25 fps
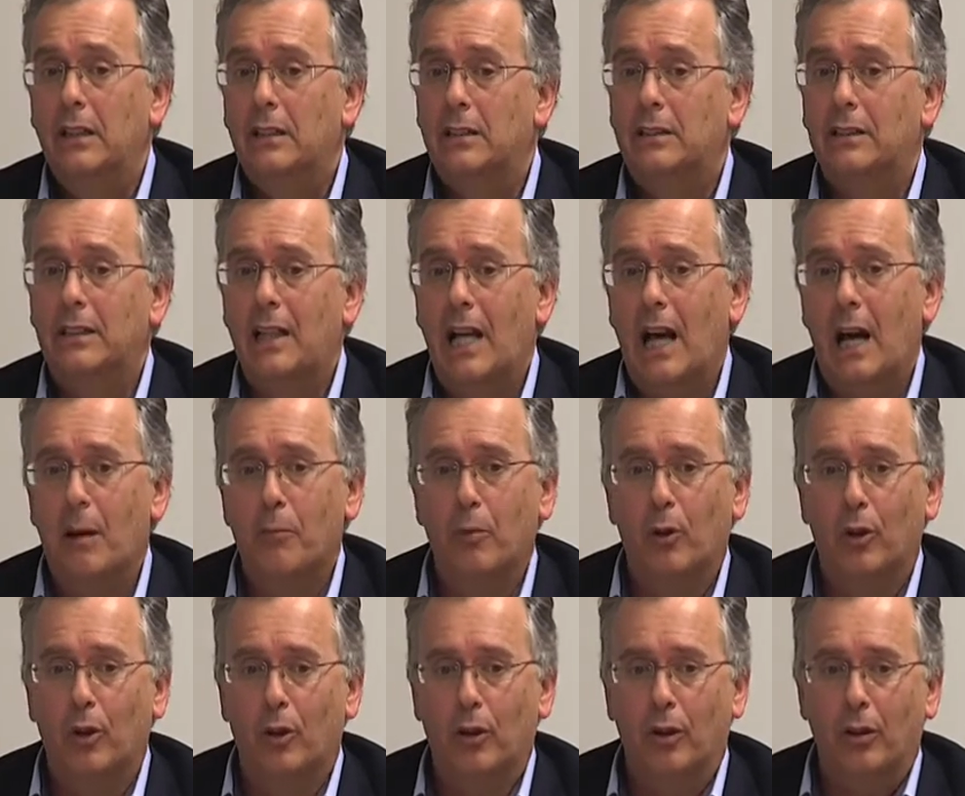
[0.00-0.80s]

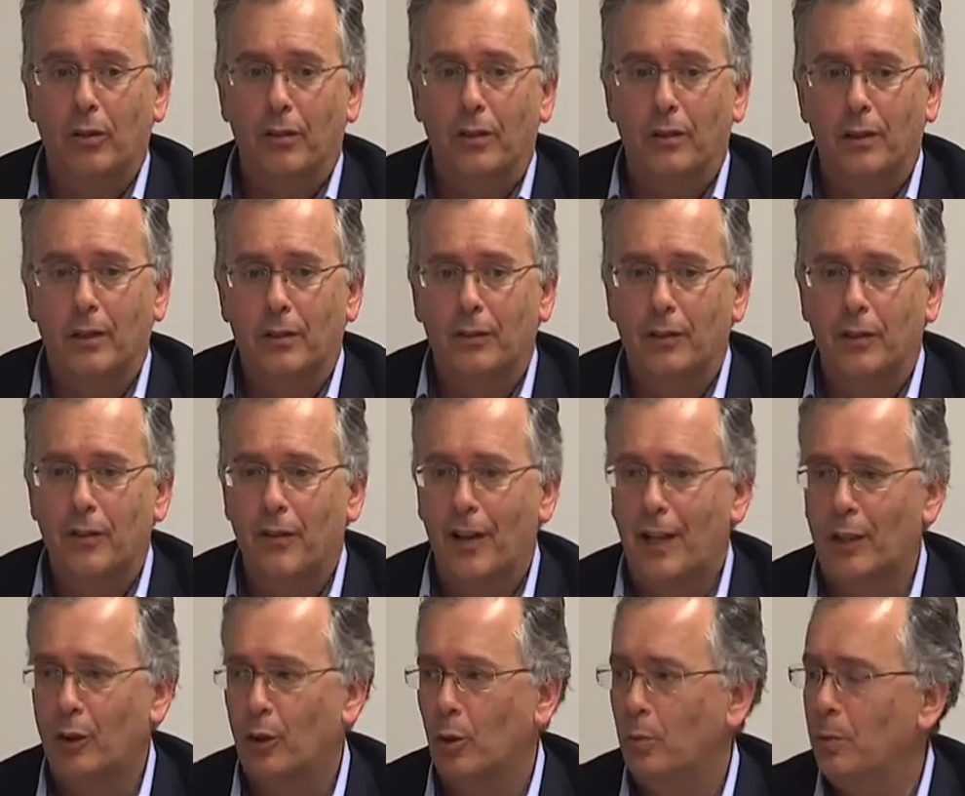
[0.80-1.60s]
stiamo eh,
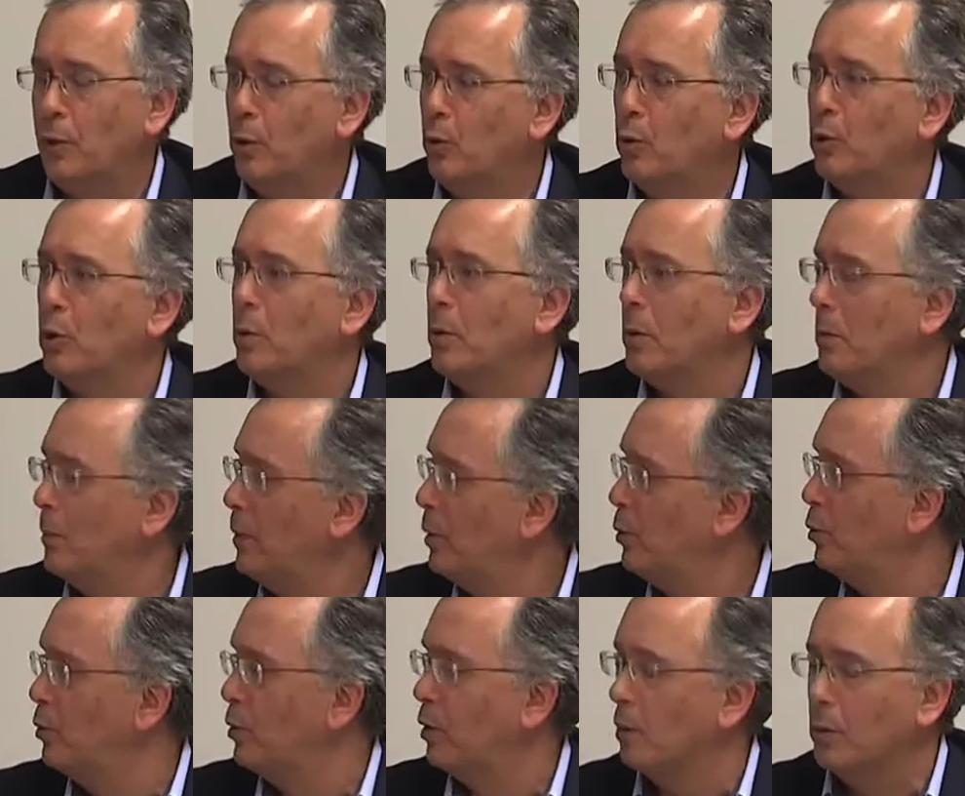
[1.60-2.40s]
vivendo minuto per
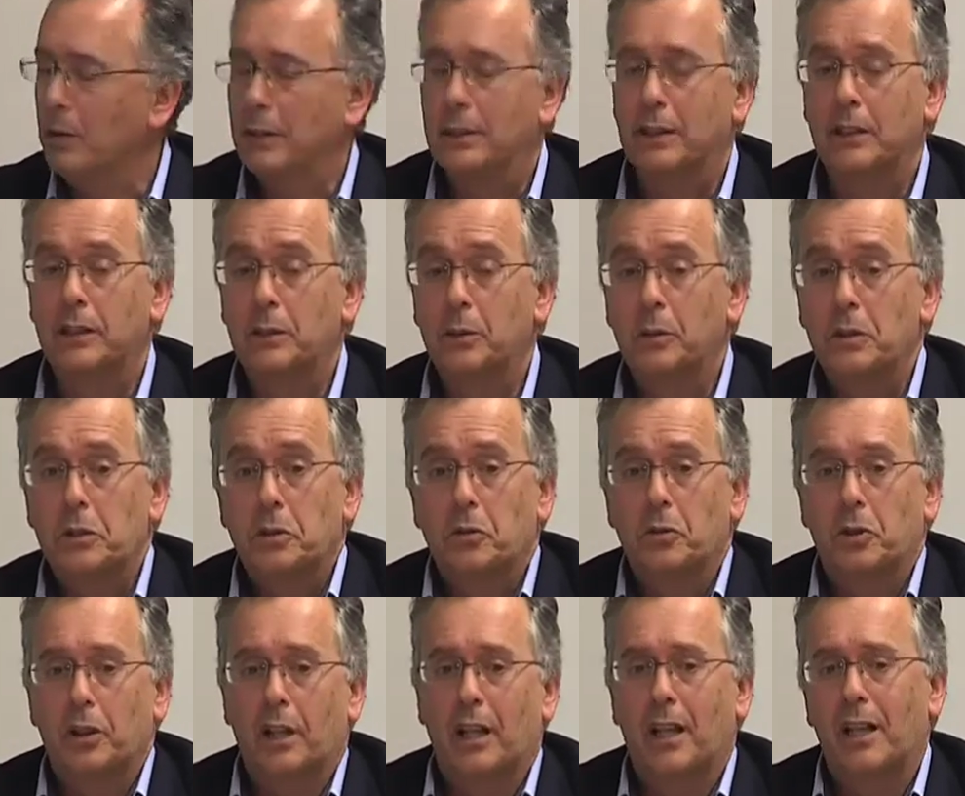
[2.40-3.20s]
minuto questa
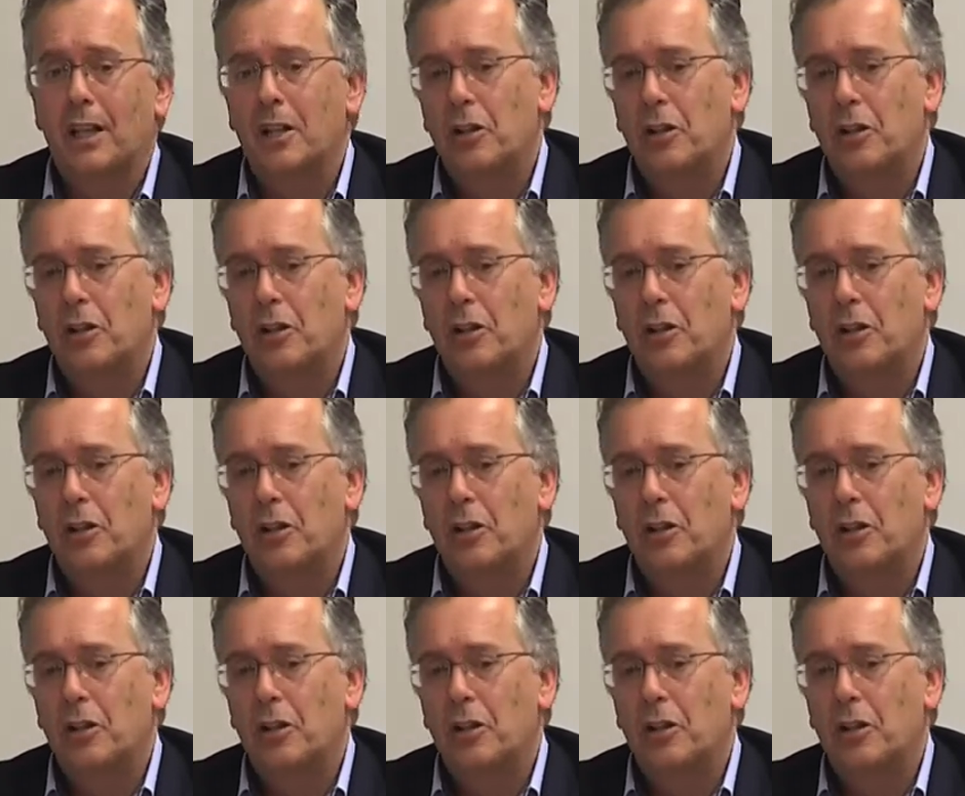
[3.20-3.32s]
situazione,